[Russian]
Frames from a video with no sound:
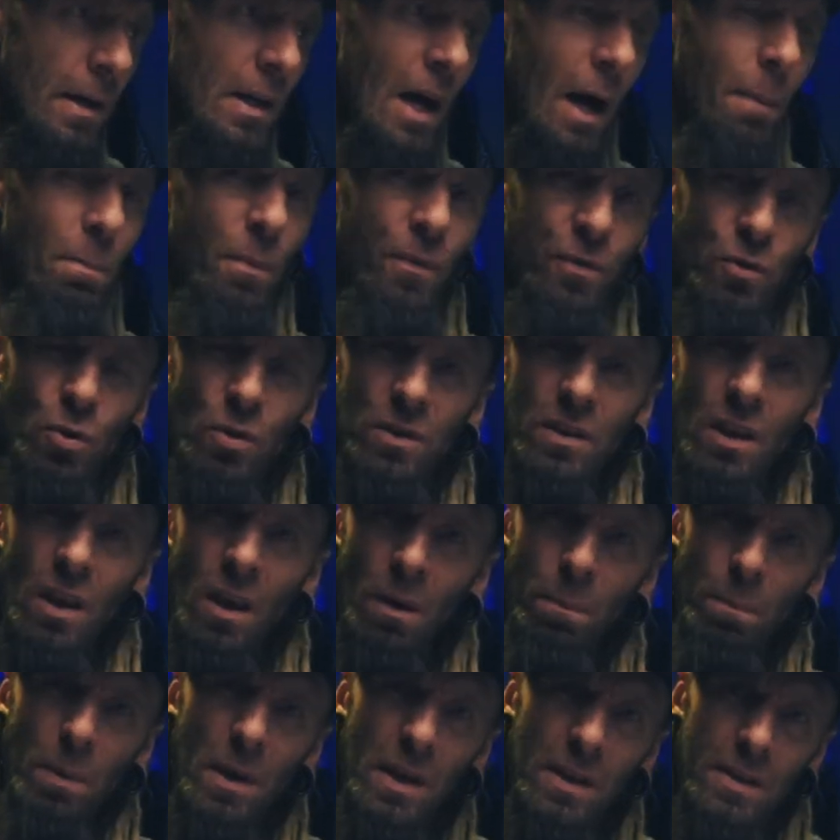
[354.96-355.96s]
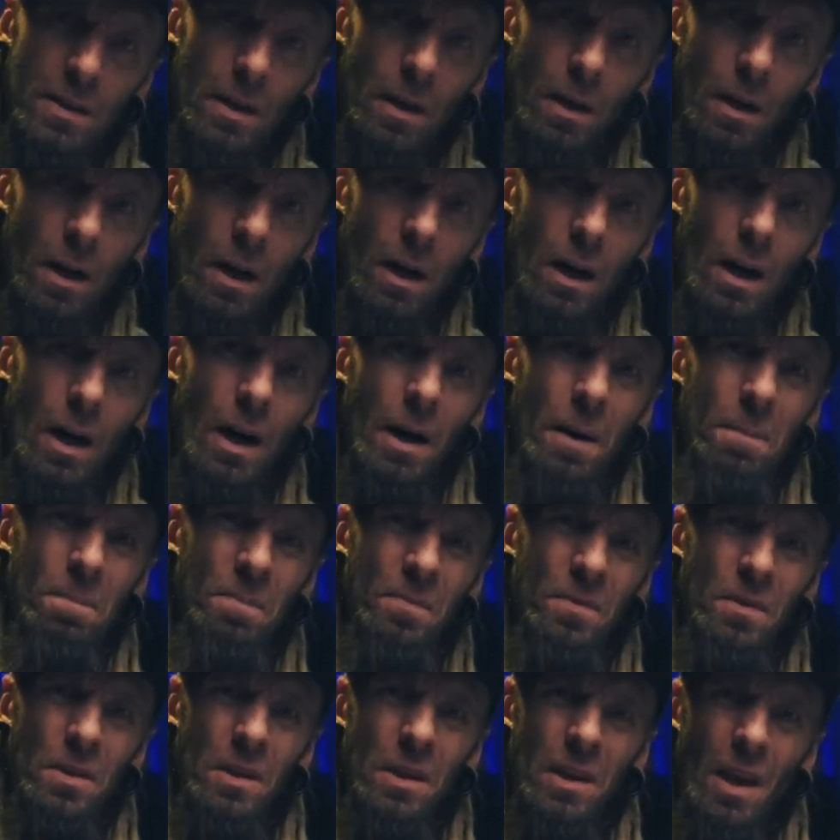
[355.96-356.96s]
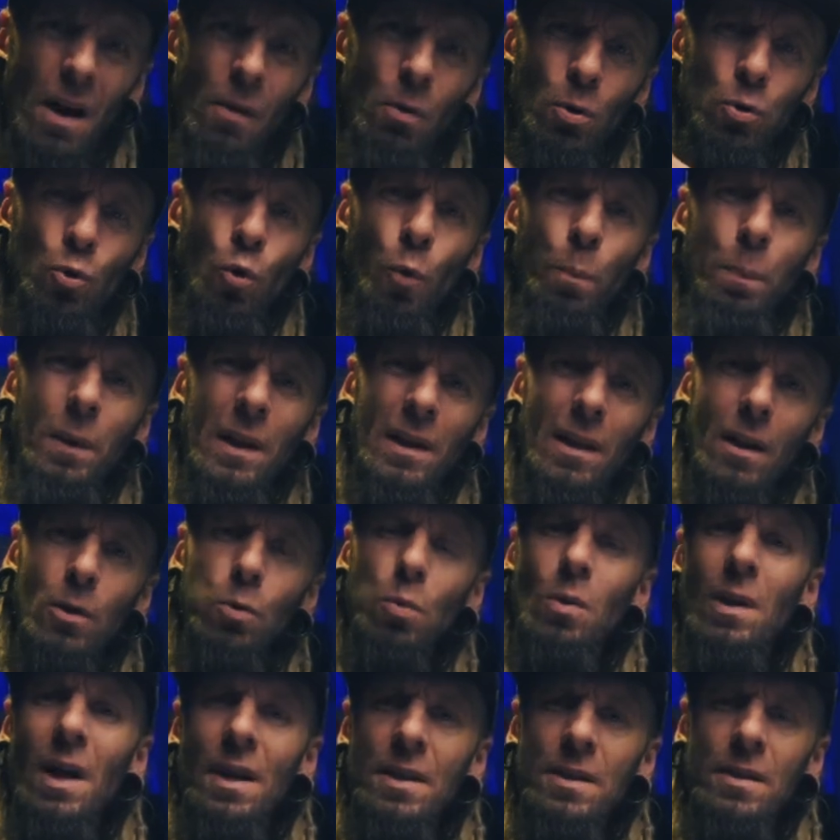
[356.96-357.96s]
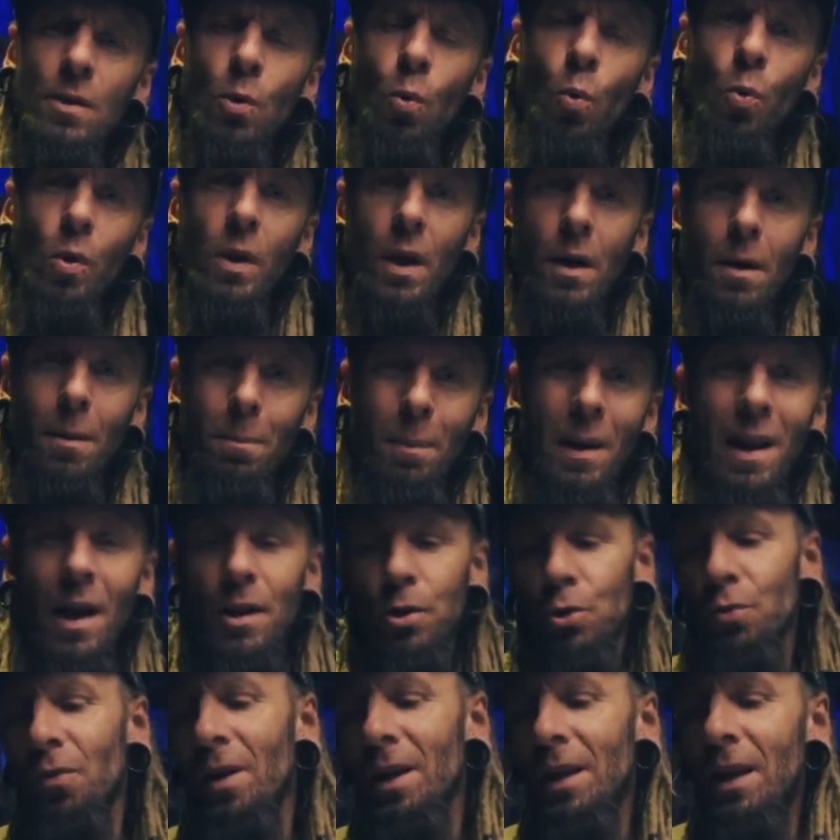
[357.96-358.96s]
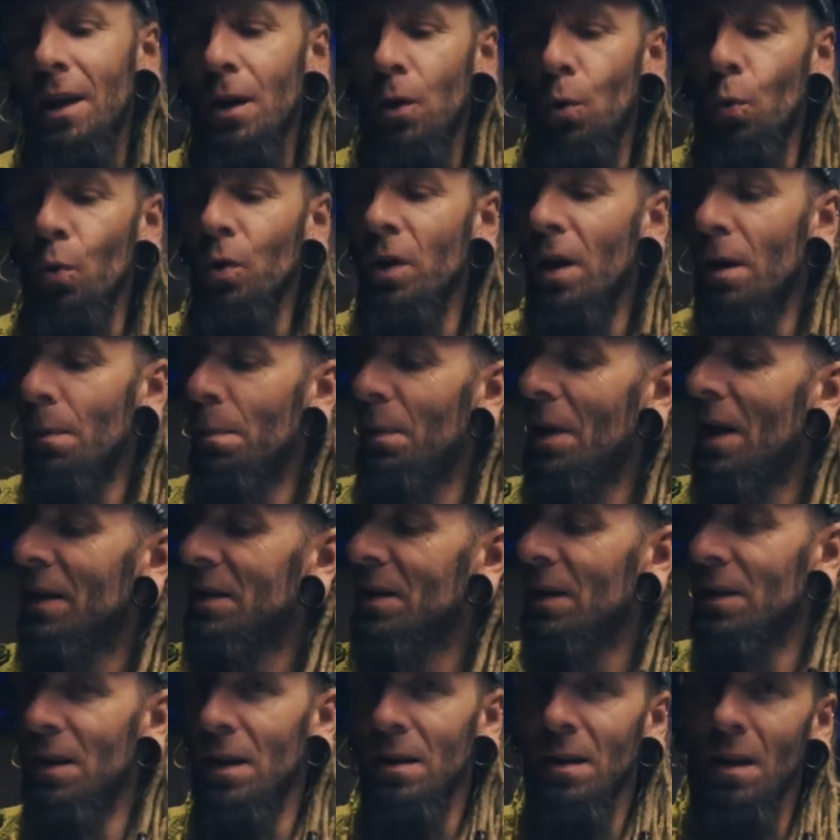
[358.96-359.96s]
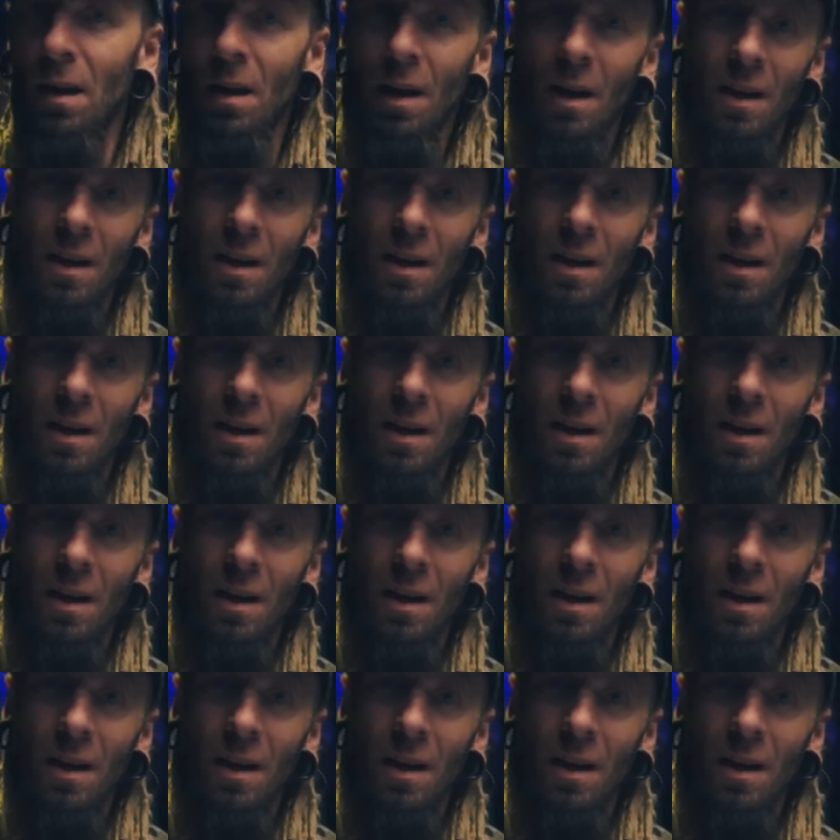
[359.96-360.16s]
как бы все заебись, а я вот купил Автуланзе кулер, блядь, чуваки, кулер, блядь, этот,